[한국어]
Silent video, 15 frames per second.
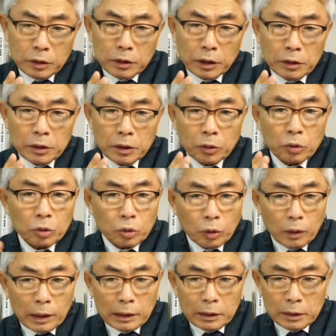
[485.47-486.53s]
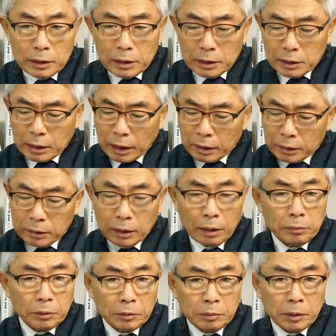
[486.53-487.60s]
전적으로 똑같은 것이다는
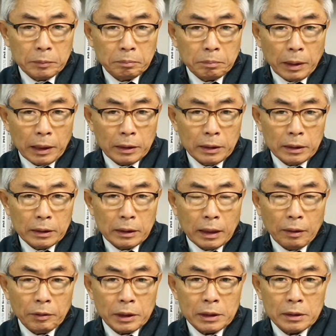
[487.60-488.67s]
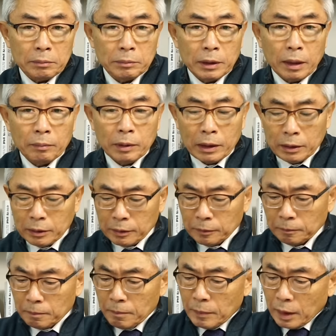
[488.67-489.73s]
대법원 판결이 나왔습니다만은